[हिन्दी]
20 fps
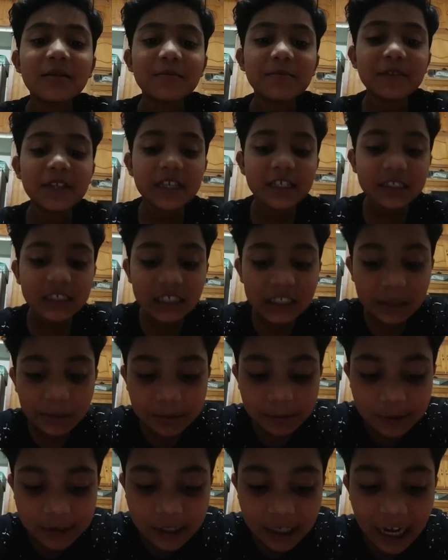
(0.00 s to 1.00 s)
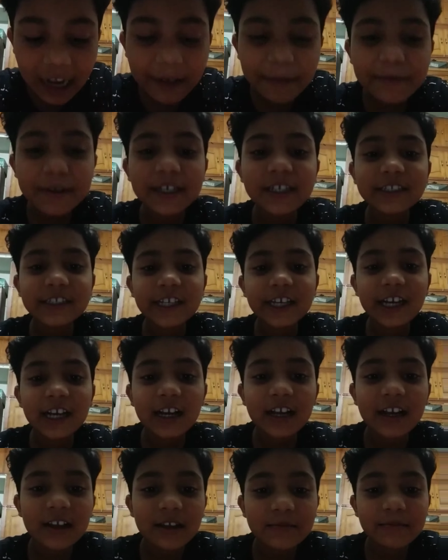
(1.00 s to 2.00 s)
प्लीज़ सब्सक्राइब
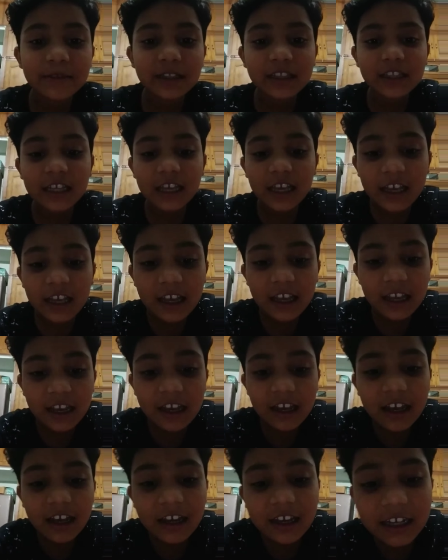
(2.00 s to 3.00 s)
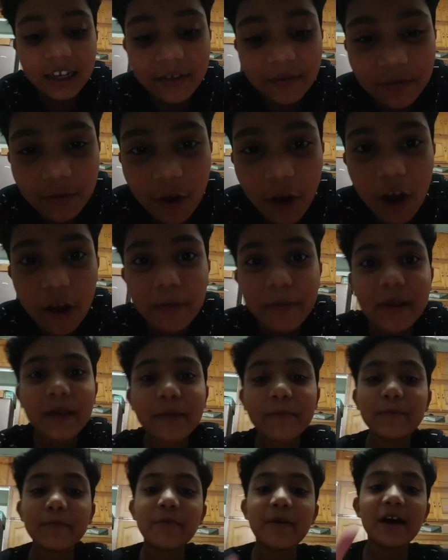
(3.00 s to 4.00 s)
कीजिएगा मिलते हैं अगले ब्लॉग
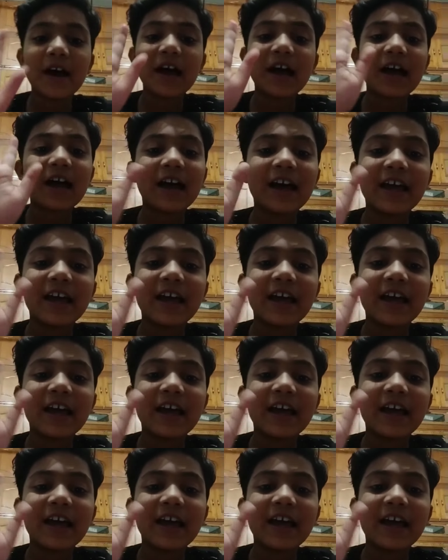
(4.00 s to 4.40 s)
में बाय